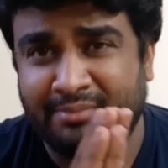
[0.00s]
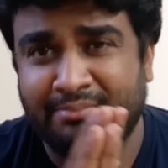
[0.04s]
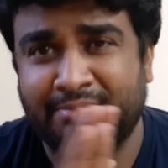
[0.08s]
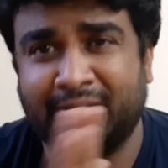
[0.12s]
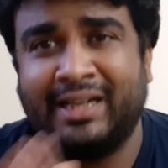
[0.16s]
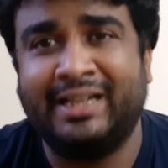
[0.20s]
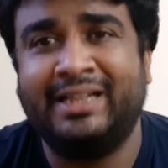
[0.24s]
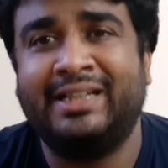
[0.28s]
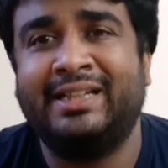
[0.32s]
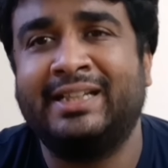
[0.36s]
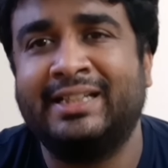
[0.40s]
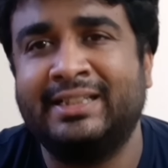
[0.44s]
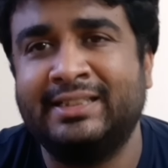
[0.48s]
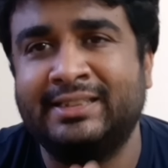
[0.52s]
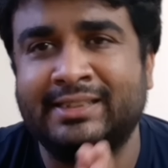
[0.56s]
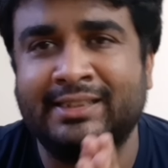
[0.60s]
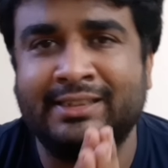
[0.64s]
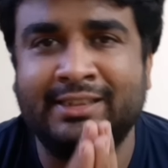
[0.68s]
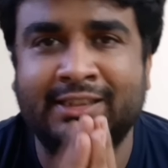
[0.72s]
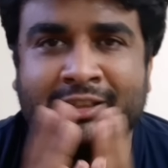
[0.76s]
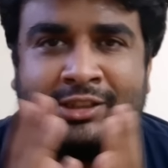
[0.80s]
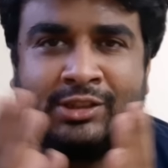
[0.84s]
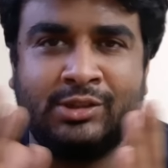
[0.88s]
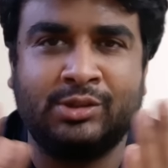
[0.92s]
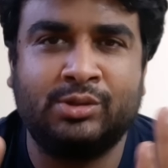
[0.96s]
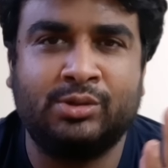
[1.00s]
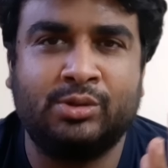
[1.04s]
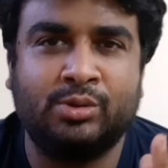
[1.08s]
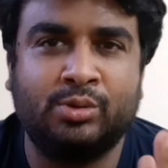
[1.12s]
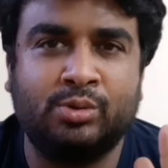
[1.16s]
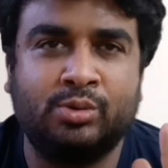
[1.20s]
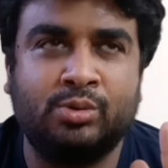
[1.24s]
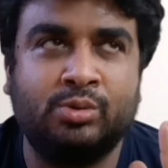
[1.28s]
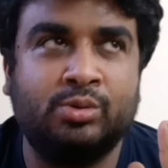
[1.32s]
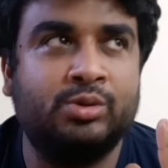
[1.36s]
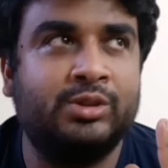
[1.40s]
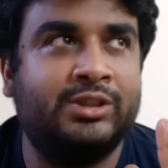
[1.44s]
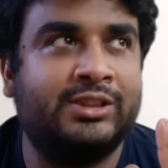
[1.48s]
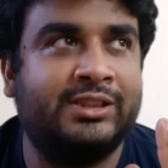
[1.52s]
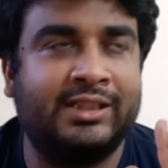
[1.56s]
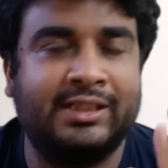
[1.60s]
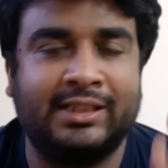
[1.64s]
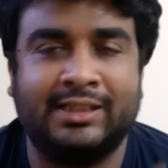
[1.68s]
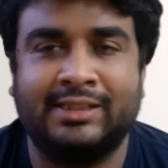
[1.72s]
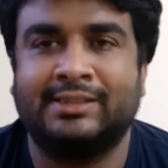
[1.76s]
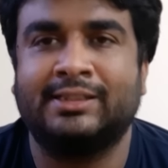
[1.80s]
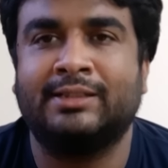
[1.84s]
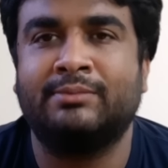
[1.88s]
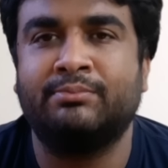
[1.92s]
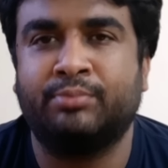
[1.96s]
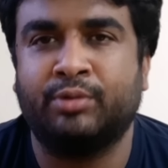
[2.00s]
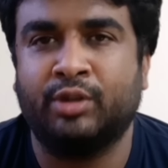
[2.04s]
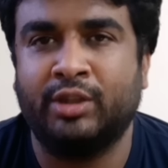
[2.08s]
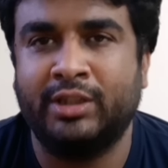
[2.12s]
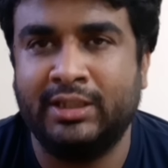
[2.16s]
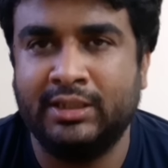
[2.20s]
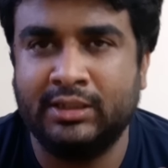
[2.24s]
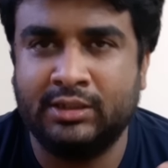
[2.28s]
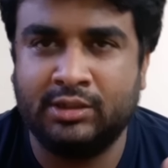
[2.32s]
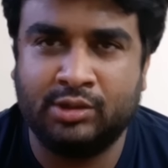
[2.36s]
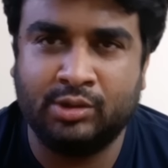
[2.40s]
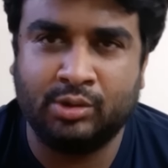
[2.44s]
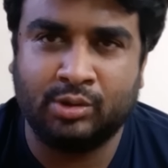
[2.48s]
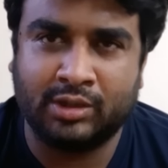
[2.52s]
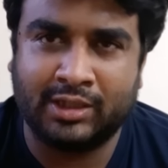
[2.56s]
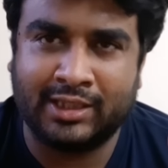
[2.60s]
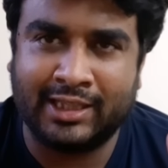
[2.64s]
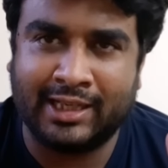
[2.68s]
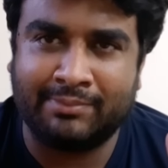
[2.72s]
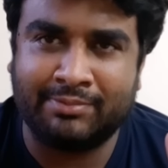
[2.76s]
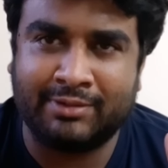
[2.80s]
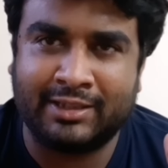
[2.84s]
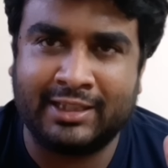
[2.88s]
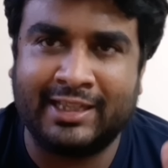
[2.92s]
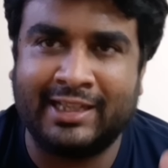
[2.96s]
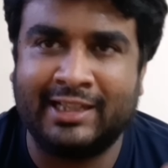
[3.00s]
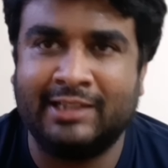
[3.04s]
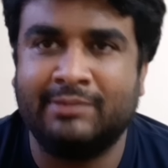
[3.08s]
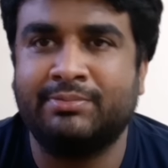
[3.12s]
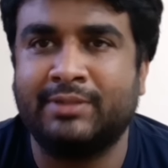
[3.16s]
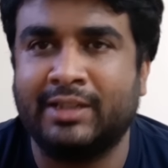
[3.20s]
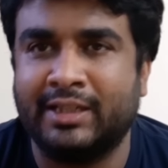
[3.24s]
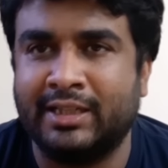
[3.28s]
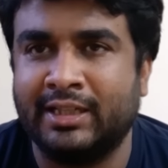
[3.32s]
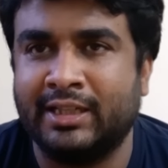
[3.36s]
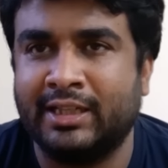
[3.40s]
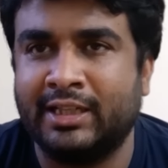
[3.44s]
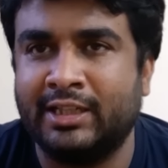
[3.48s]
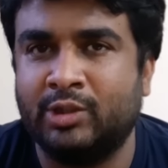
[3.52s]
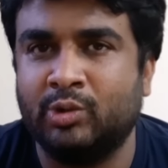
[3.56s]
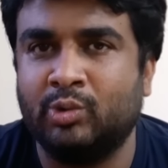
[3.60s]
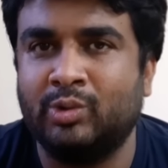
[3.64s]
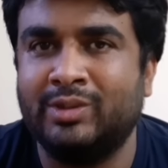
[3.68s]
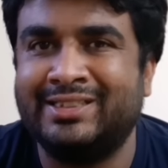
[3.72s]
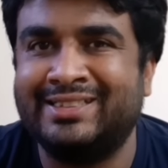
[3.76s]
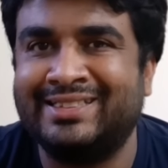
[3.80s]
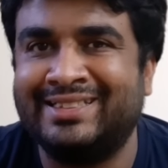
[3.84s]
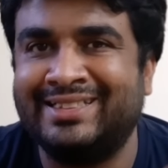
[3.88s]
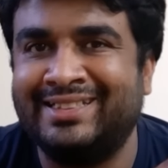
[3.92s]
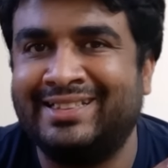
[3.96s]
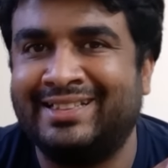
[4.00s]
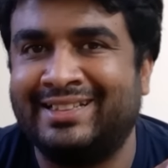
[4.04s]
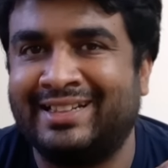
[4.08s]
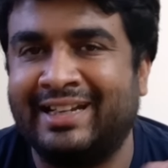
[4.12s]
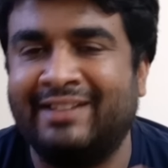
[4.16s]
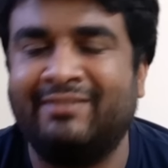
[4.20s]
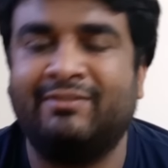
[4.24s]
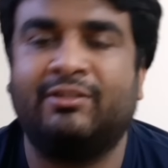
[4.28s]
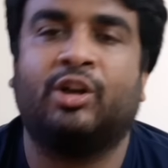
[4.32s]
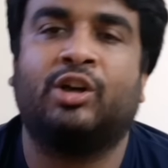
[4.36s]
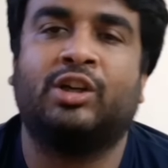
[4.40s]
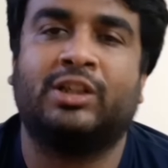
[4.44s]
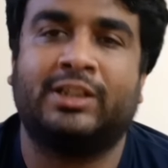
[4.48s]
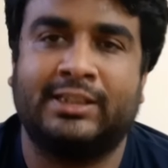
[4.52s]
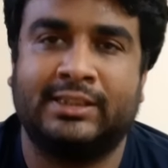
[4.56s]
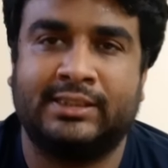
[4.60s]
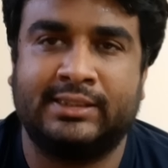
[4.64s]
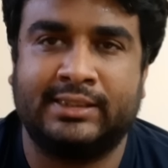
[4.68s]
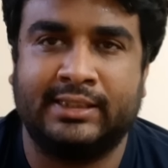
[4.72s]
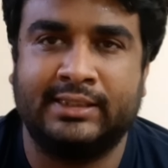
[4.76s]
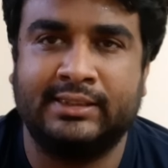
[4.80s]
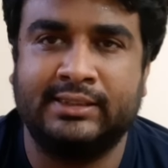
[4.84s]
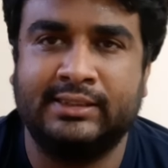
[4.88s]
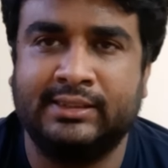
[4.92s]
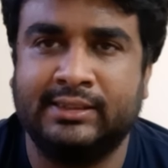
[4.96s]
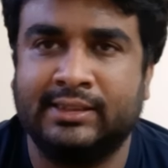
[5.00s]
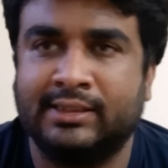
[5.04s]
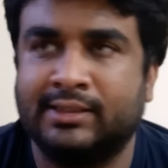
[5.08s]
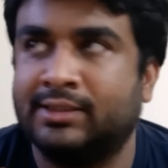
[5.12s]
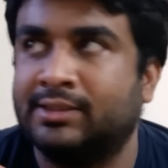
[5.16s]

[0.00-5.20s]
माई इंटेंशन इज़ टू शेयर सम पॉइंट्स जो कि आपकी हेल्प करेंगे टू ईजिली ड्राइव लॉन्ग डिस्टेंस